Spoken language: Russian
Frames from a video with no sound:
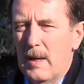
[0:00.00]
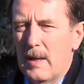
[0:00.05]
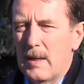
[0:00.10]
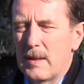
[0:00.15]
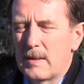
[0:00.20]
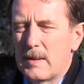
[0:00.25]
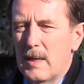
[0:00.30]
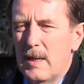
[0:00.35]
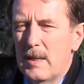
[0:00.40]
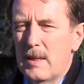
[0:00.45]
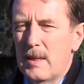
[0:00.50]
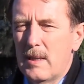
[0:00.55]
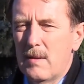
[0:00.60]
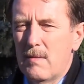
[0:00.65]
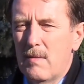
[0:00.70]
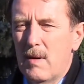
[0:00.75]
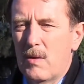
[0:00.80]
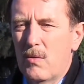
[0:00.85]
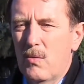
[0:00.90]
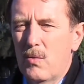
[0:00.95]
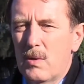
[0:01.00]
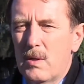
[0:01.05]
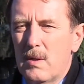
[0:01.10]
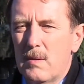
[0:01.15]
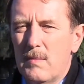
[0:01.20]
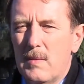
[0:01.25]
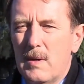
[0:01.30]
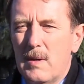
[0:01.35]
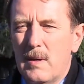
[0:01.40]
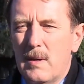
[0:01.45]
За эти два года
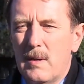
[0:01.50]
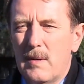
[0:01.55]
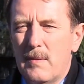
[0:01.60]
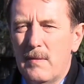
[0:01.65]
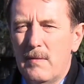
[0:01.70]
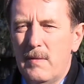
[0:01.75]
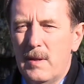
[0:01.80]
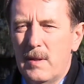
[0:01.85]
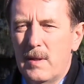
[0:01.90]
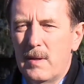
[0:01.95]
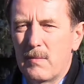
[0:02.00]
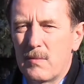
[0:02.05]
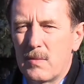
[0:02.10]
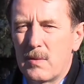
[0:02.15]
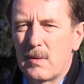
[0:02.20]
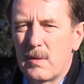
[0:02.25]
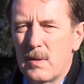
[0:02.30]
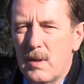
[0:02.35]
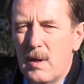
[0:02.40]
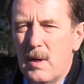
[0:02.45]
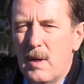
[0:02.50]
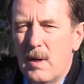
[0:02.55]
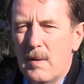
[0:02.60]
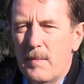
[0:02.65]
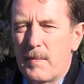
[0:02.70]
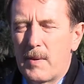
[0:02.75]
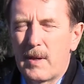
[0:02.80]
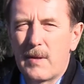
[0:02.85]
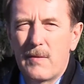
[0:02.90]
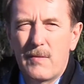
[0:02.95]
мы видим
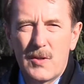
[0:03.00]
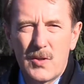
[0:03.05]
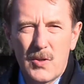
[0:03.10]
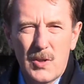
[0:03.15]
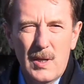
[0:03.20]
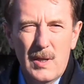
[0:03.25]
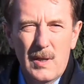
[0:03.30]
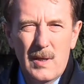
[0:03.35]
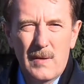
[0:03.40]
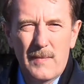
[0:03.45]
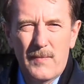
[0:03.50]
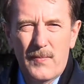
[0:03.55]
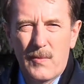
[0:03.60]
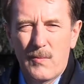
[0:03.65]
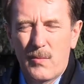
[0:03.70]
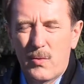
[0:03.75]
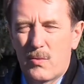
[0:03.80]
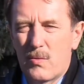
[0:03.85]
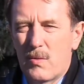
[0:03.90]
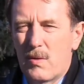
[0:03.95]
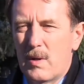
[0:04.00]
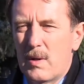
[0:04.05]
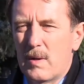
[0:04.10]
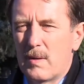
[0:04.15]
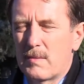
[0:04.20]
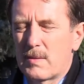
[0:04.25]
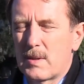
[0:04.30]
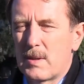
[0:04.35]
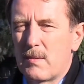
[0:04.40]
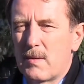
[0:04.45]
продвижение в
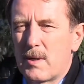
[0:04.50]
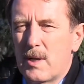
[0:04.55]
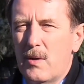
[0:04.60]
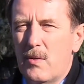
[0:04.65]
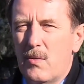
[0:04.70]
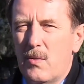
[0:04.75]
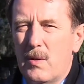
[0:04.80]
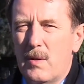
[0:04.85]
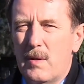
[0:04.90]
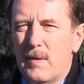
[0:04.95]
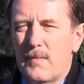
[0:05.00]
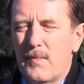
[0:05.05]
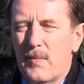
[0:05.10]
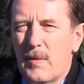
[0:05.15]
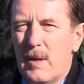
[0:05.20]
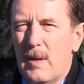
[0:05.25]
Бутурлиновском районе.